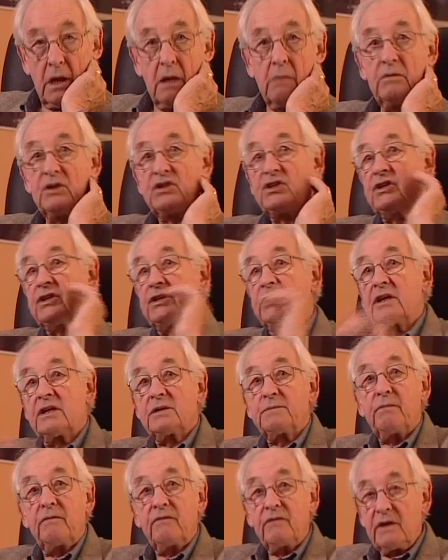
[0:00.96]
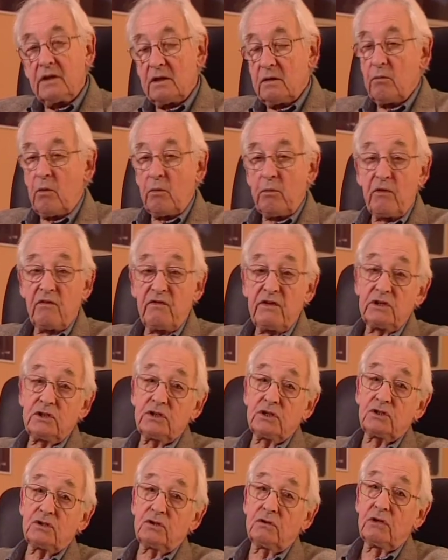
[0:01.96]
myślę, że teraz powinienem
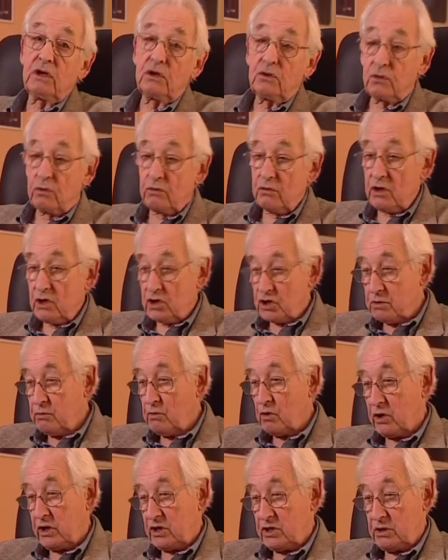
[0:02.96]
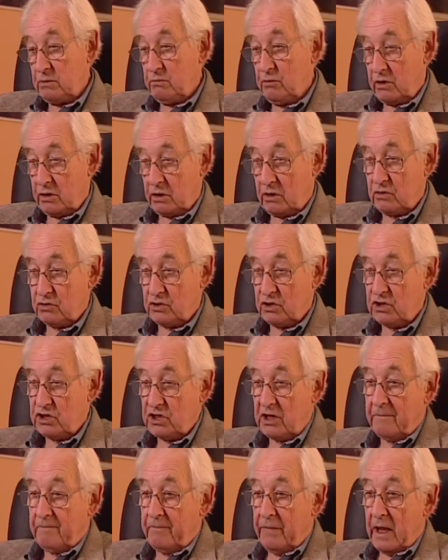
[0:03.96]
opowiedzieć o najtrudniejszym okresie mojego
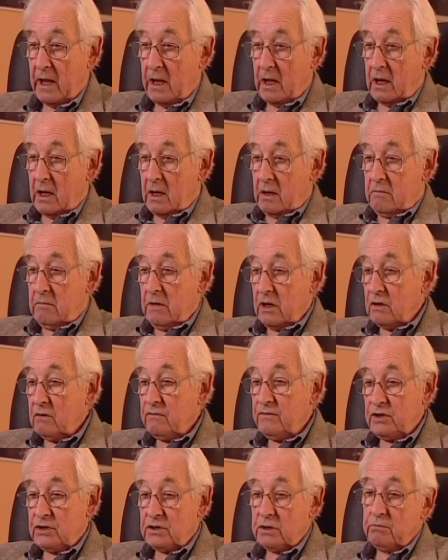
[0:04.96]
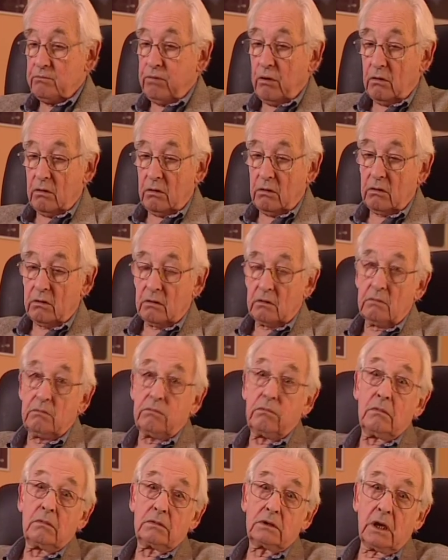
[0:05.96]
życia. Mianowicie po
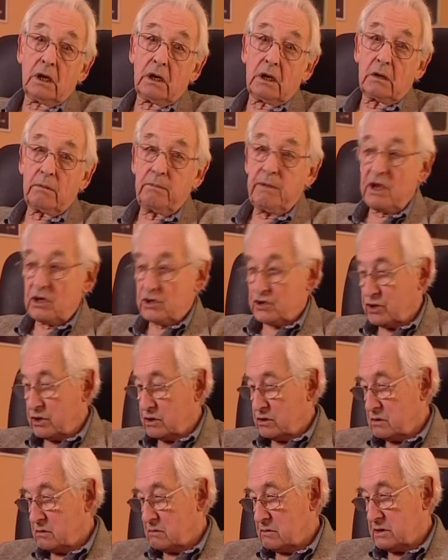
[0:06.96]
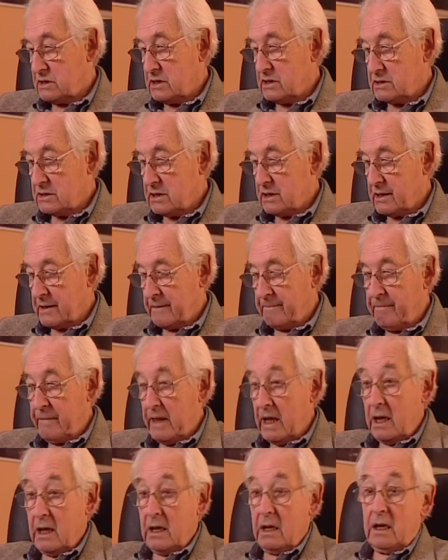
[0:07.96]
tych pierwszych sukcesach
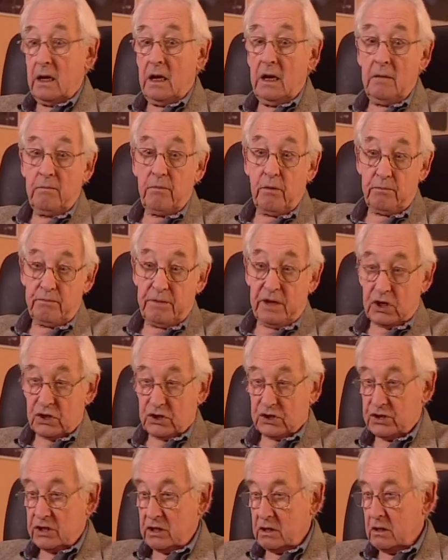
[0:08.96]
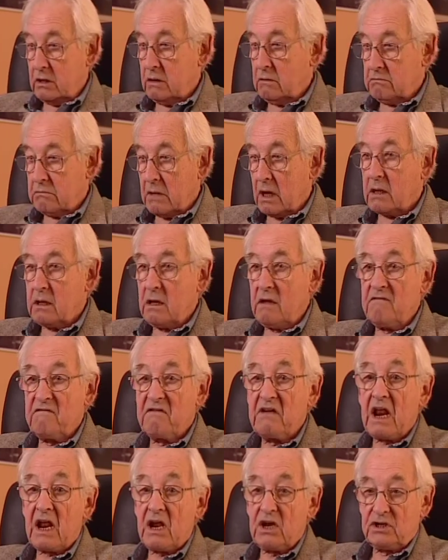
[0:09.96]
i po pierwszej takiej
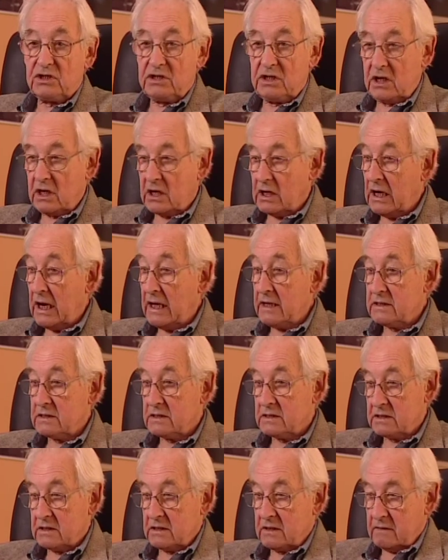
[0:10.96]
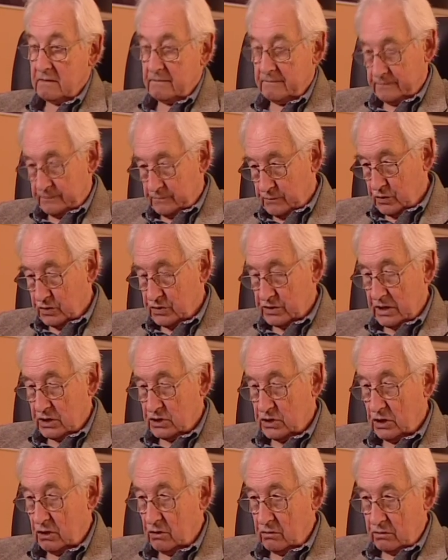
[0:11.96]
wyraźnej klęsce
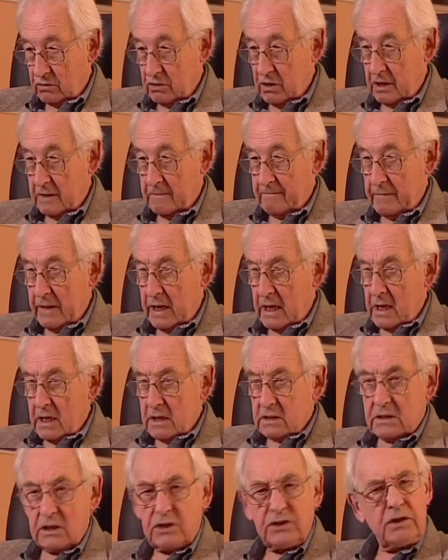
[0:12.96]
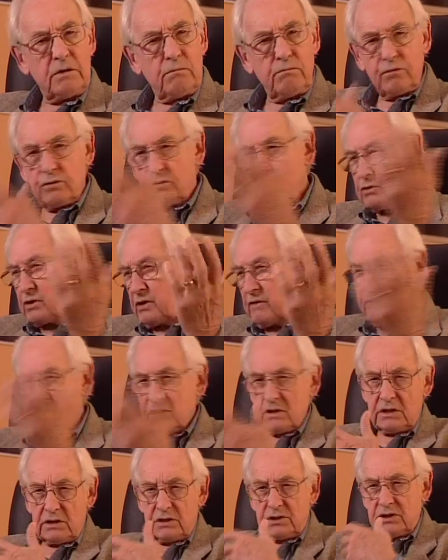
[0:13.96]
postaci lubnej, zacząłem poszukiwać dla